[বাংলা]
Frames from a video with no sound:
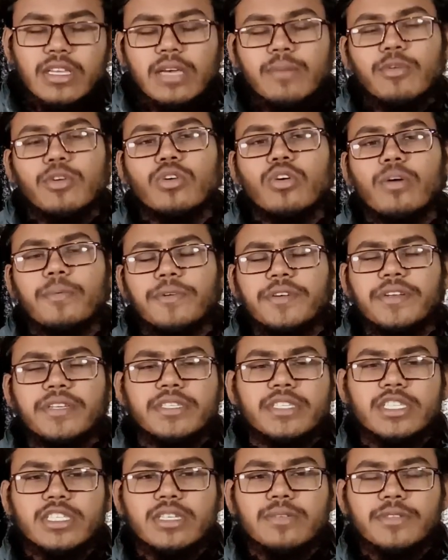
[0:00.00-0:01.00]
এবং অপারেটিং
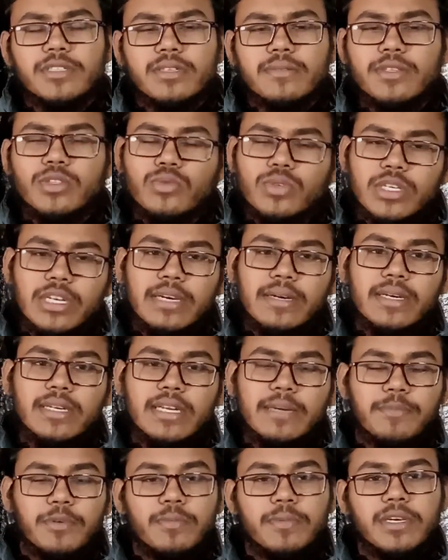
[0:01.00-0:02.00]
সিস্টেম হিসেবে দুটা
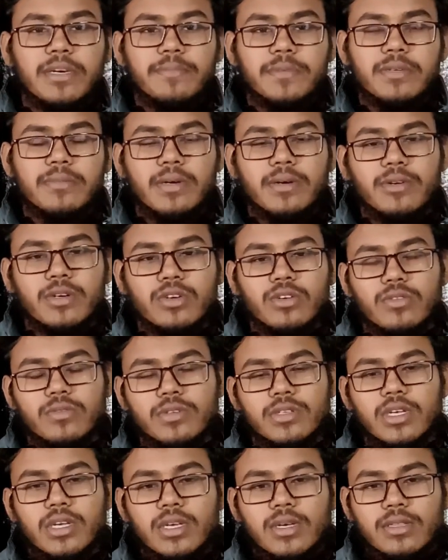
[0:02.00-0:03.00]
ল্যাপটপে আপনার ব্যবহার কর
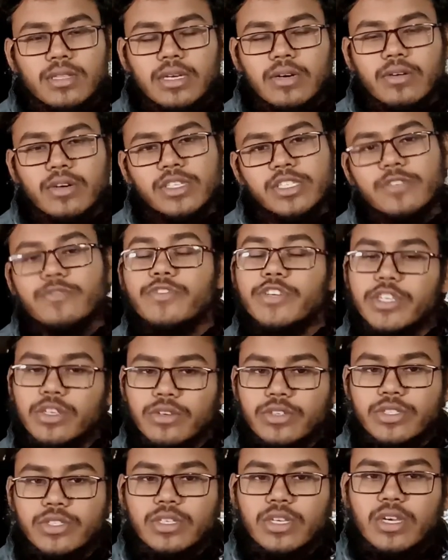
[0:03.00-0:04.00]
দেওয়া আছে
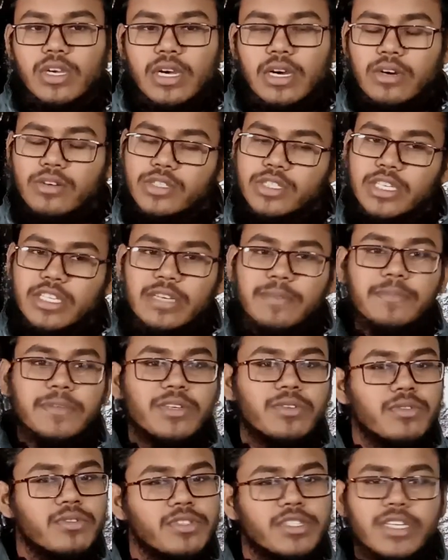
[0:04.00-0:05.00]
ফ্রিডোস অর্থাৎ আপনি
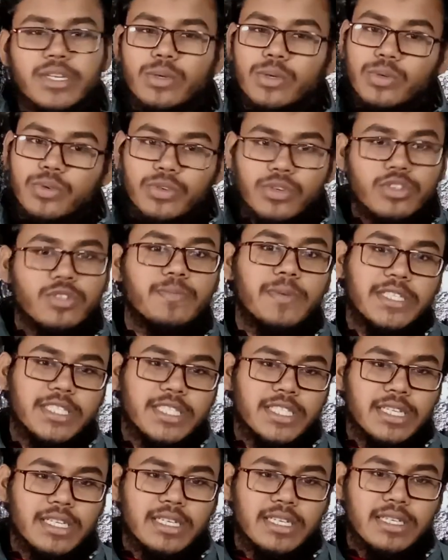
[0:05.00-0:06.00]
কোনো জেনুইন উইন্ডোজ
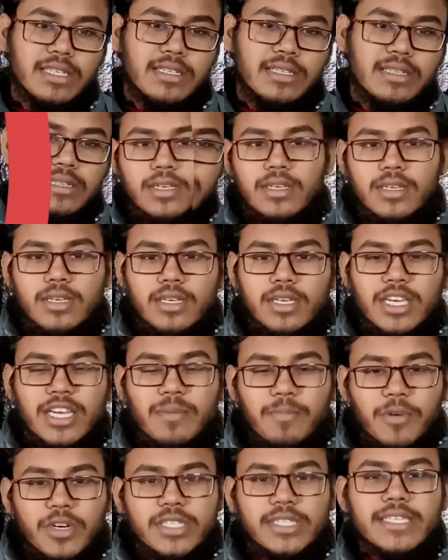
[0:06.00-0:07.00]
পাচ্ছেন না
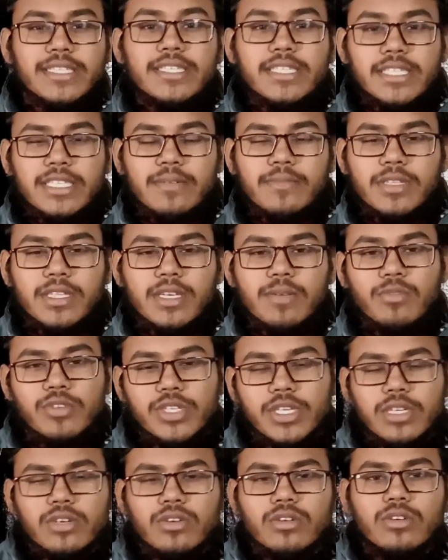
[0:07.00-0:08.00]
এরপরে যে জিনিসটা আমরা দেখবো
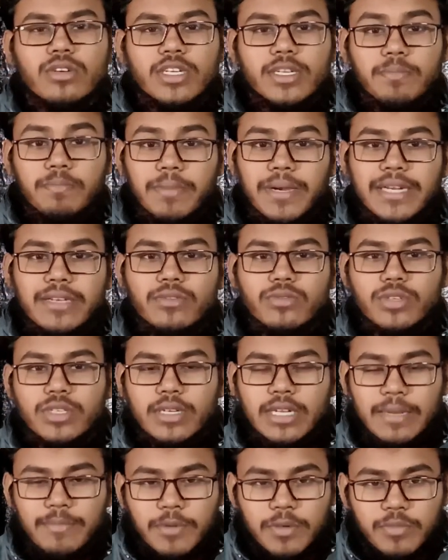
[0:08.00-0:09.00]
সেটা হলো এর ব্যাট দুটি
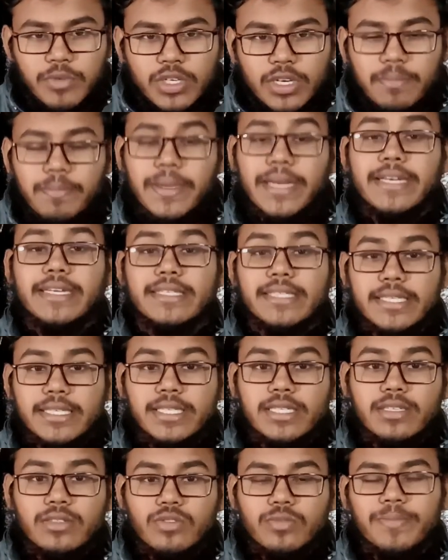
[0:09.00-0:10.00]
ল্যাপটপ দুটার ব্যাটারি
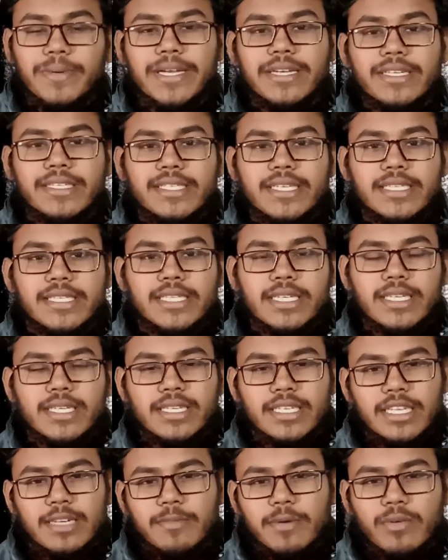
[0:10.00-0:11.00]
সেকশন তো ব্যাটারি সেকশনে
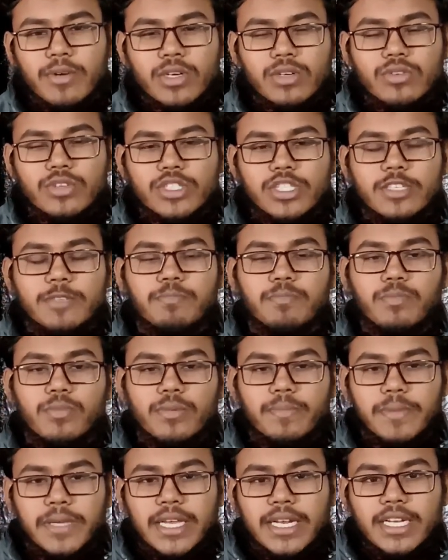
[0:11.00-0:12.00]
ডেল ব্যবহার করছে
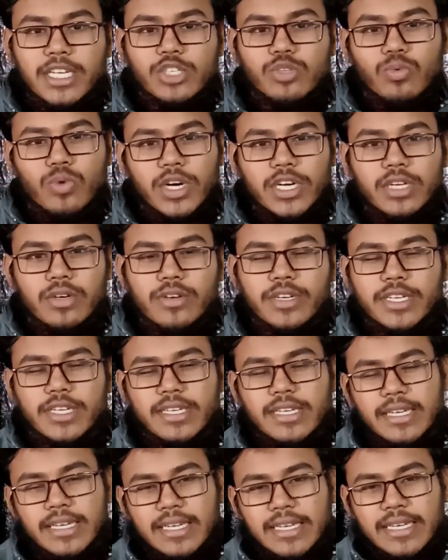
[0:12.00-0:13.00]
বিয়াল্লিশ ওয়াট আওয়ারের
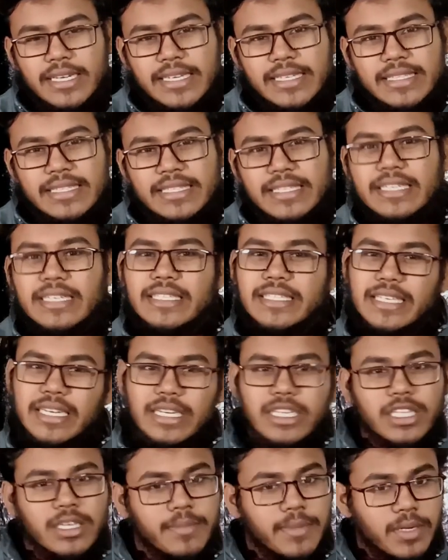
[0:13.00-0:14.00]
থ্রি সেল
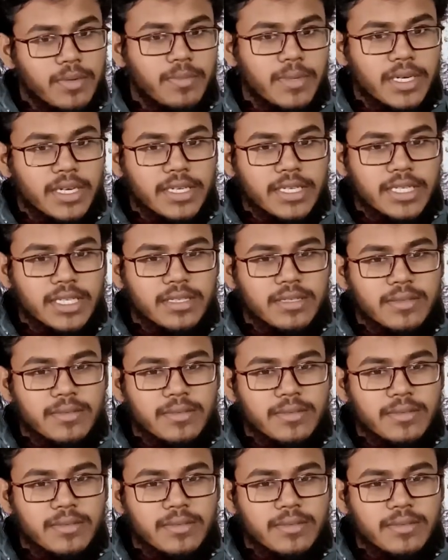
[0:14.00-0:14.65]
লিথিয়াম আয়ন ব্যাটারি